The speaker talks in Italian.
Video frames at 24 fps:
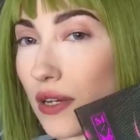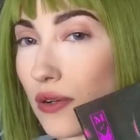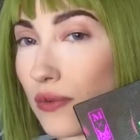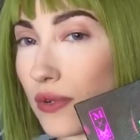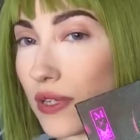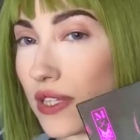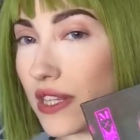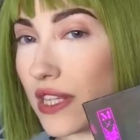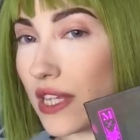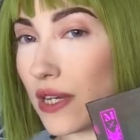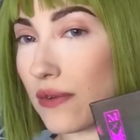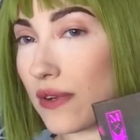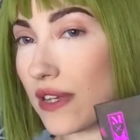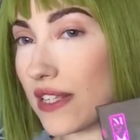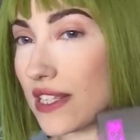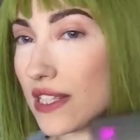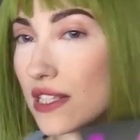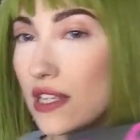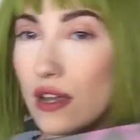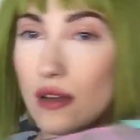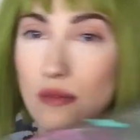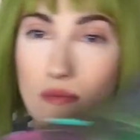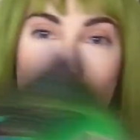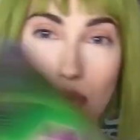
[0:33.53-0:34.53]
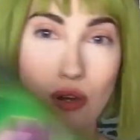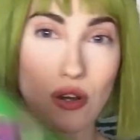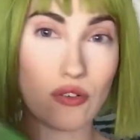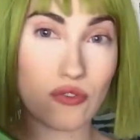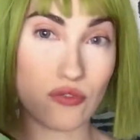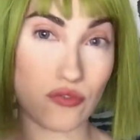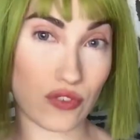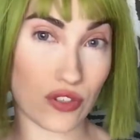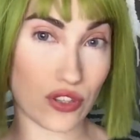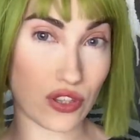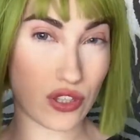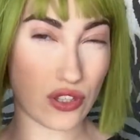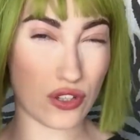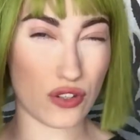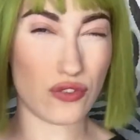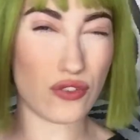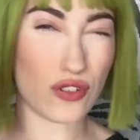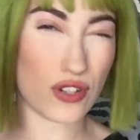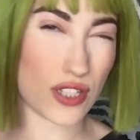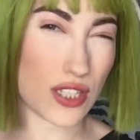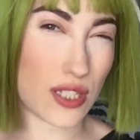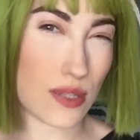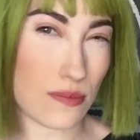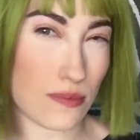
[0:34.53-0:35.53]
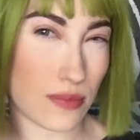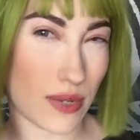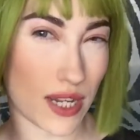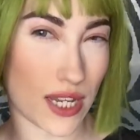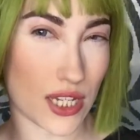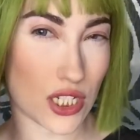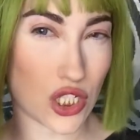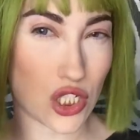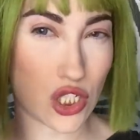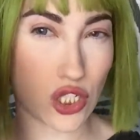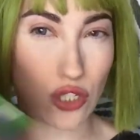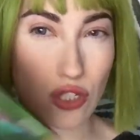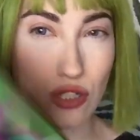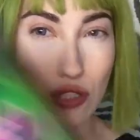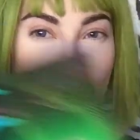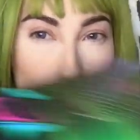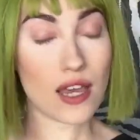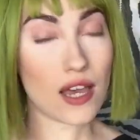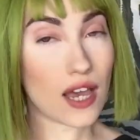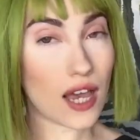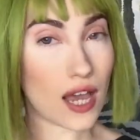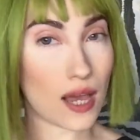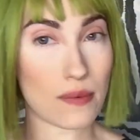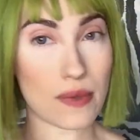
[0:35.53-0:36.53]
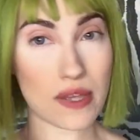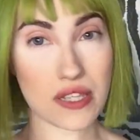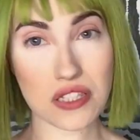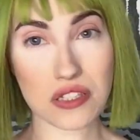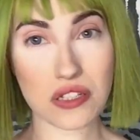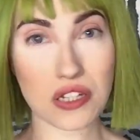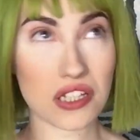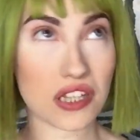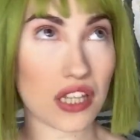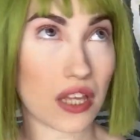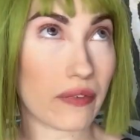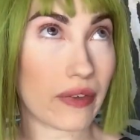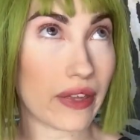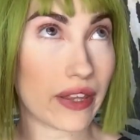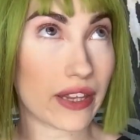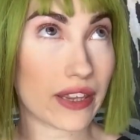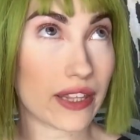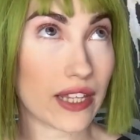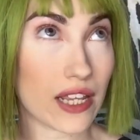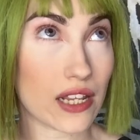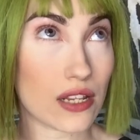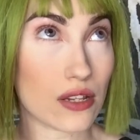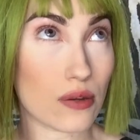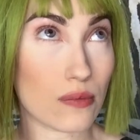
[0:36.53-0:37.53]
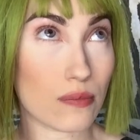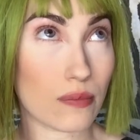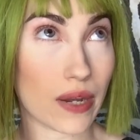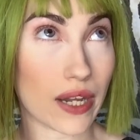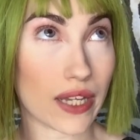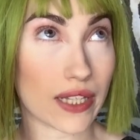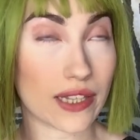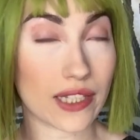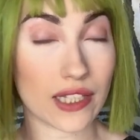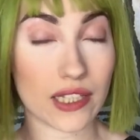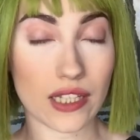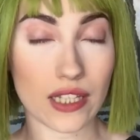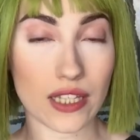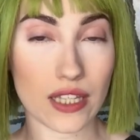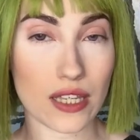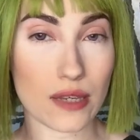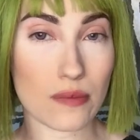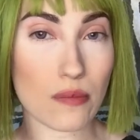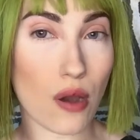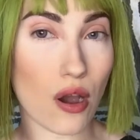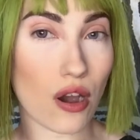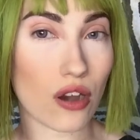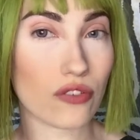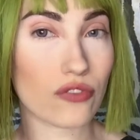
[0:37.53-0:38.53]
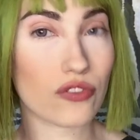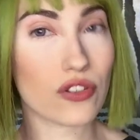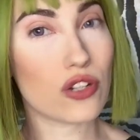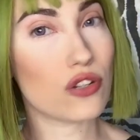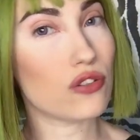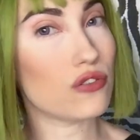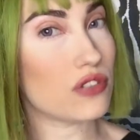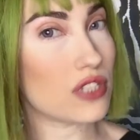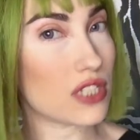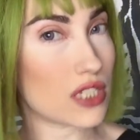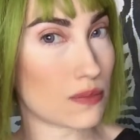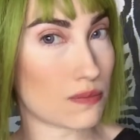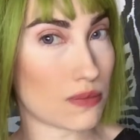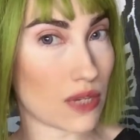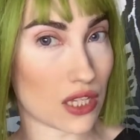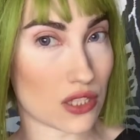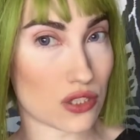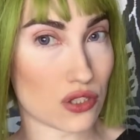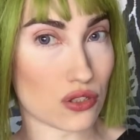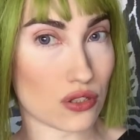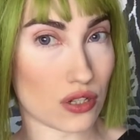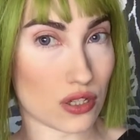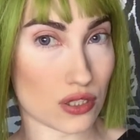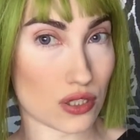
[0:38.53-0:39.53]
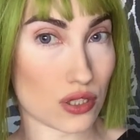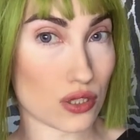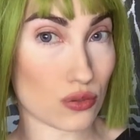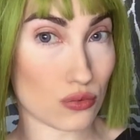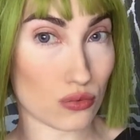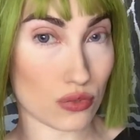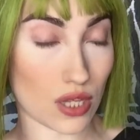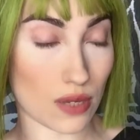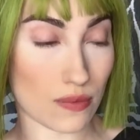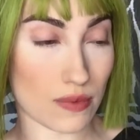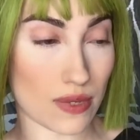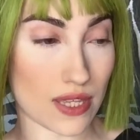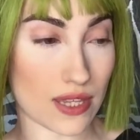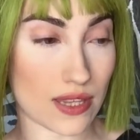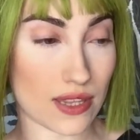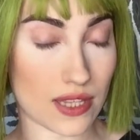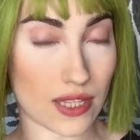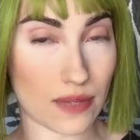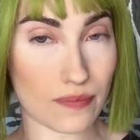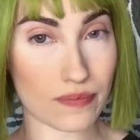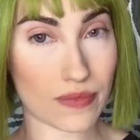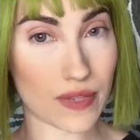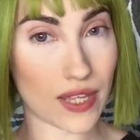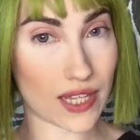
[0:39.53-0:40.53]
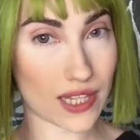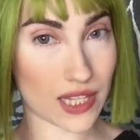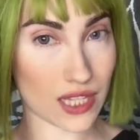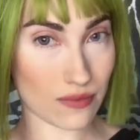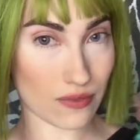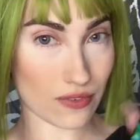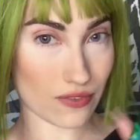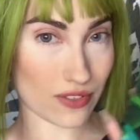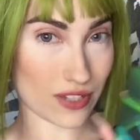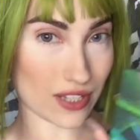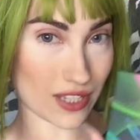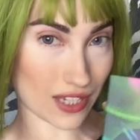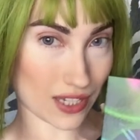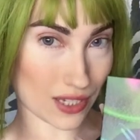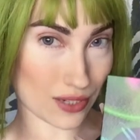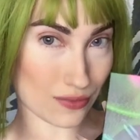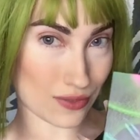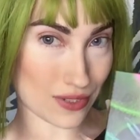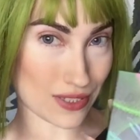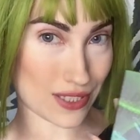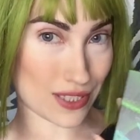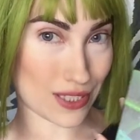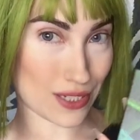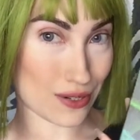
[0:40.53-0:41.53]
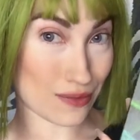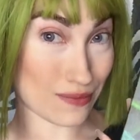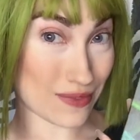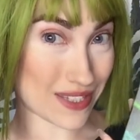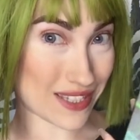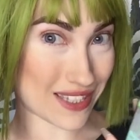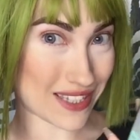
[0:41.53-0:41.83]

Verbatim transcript: e quindi questo è un po' un video first impression. A me solitamente gli ombretti di Morphe non dispiacciono assolutamente, andiamo a vedere questi come